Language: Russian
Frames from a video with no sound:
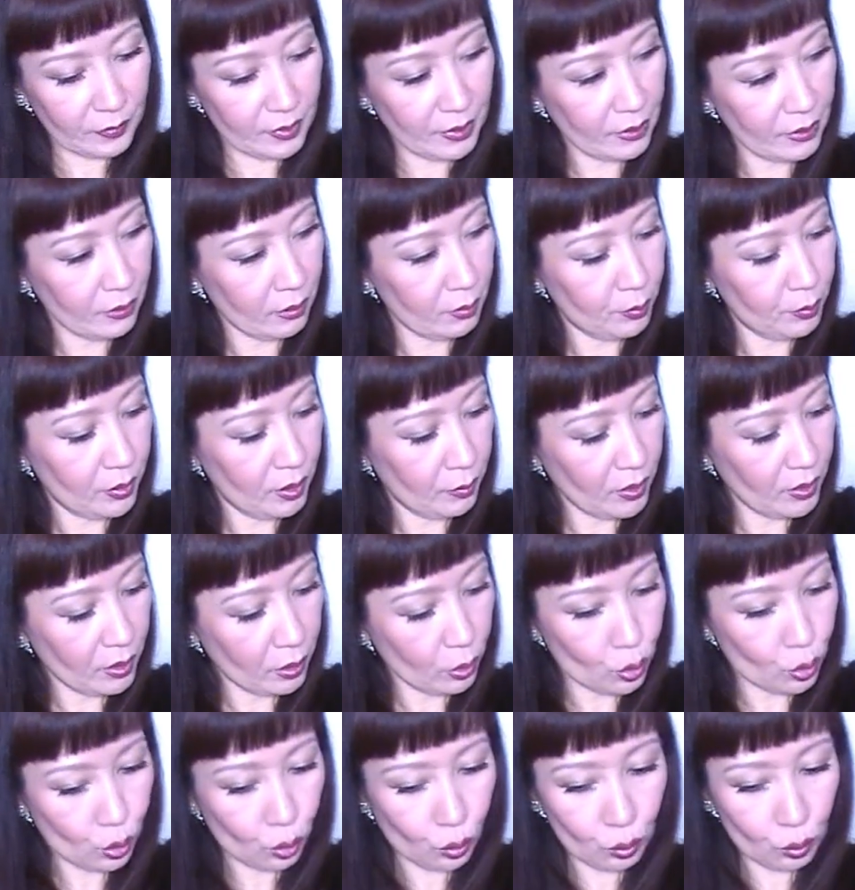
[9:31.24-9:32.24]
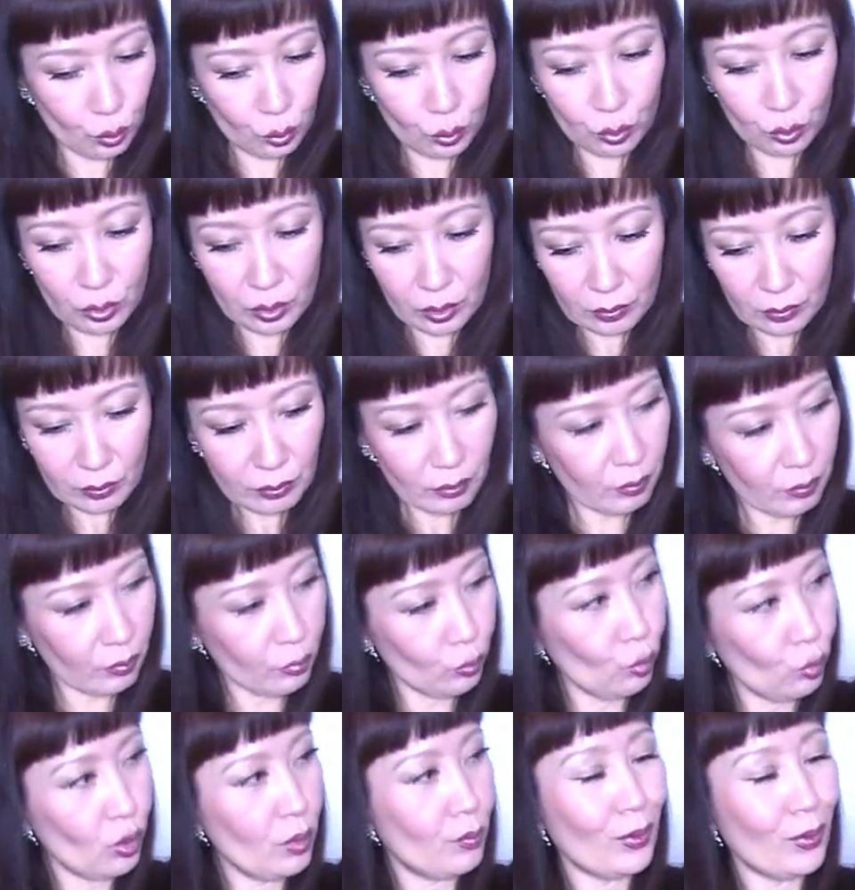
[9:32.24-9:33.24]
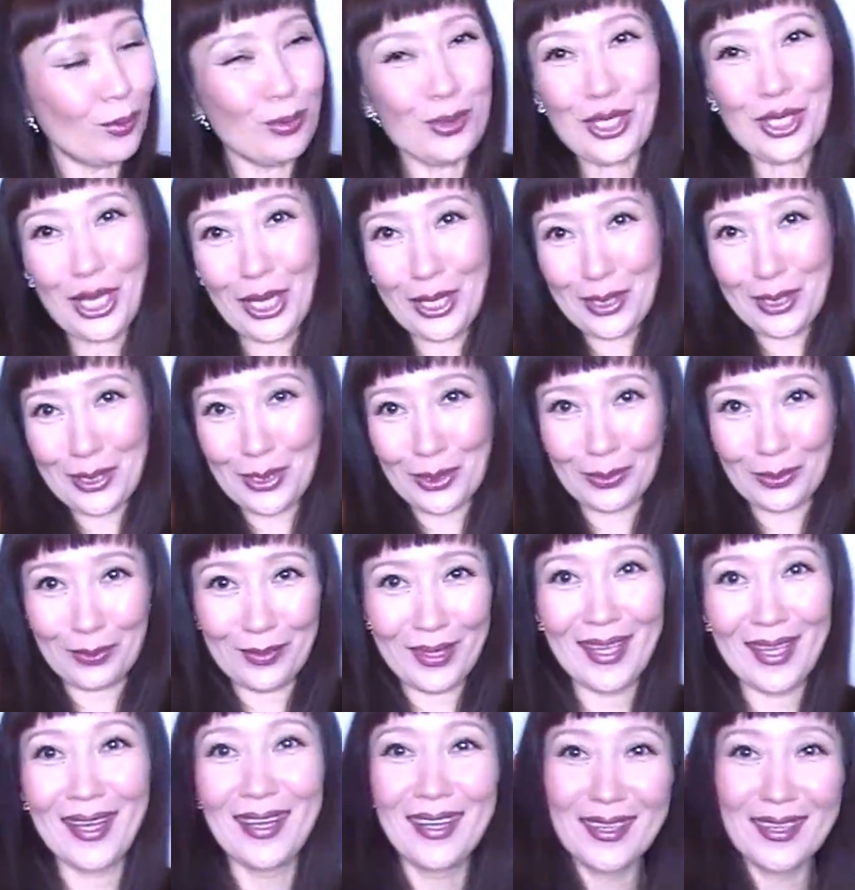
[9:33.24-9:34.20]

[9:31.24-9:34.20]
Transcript: сделать примерочку, ну, не получается у меня